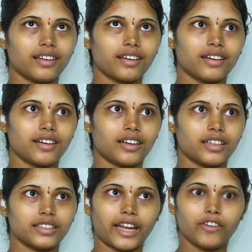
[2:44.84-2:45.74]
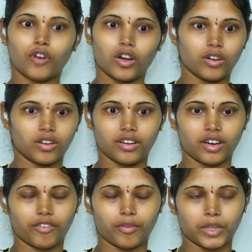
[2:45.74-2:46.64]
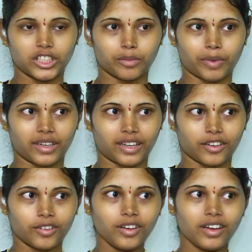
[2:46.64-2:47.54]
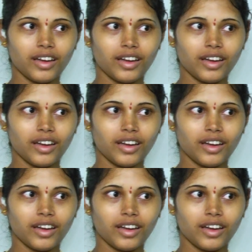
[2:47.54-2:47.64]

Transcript: ఇంకా డైట్ ఫాలో అవ్వమని చెప్పన్నారు